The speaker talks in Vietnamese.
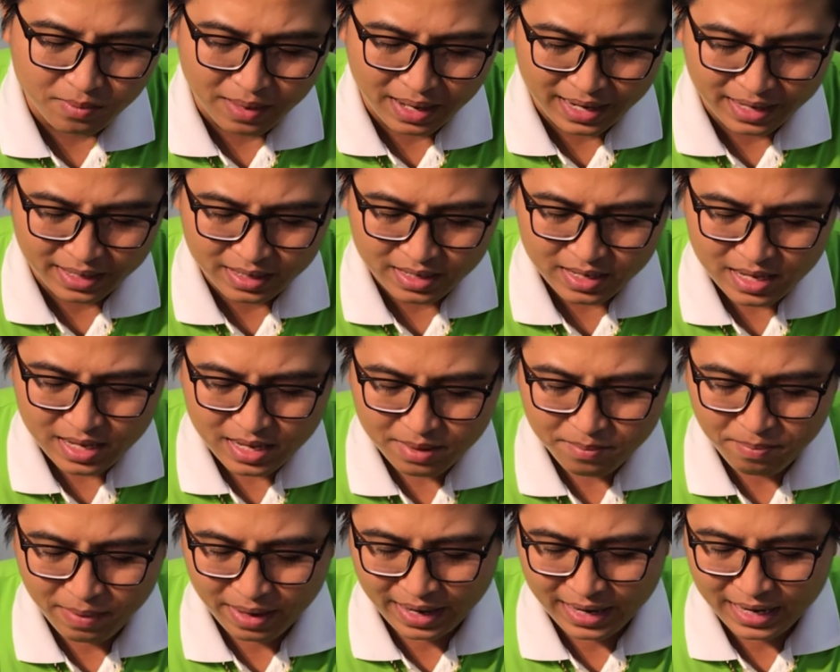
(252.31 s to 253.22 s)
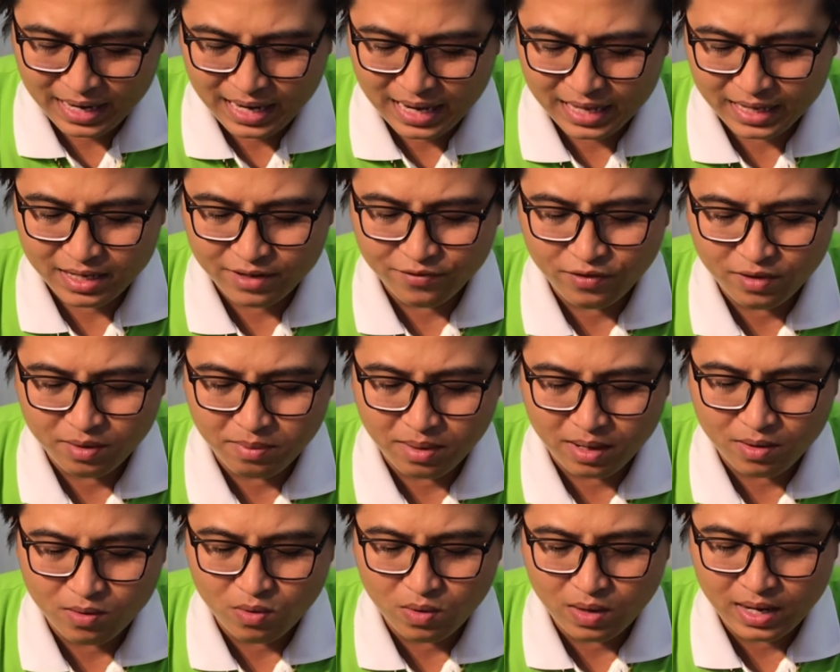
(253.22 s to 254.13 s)
các bạn bẻ lại cái phần
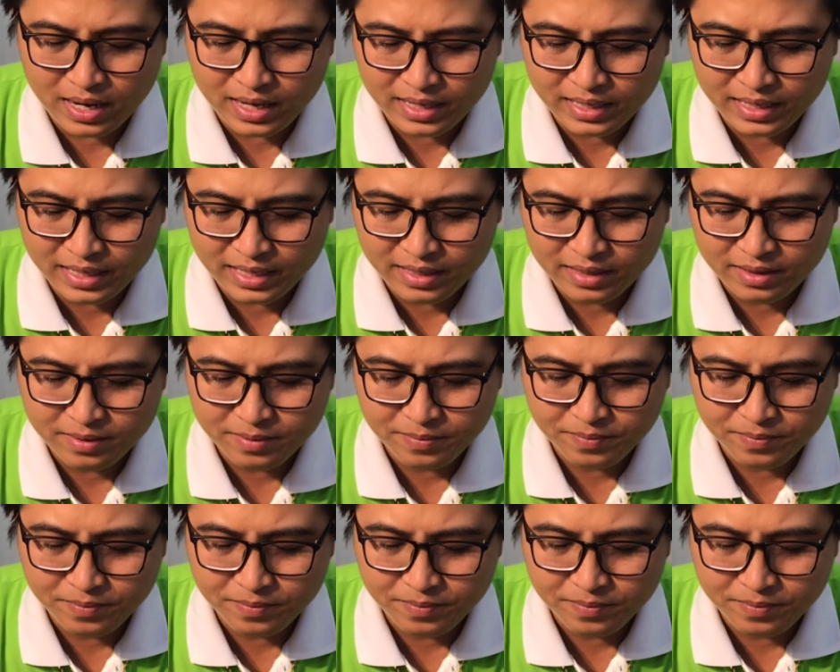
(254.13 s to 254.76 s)
mặt hoa nha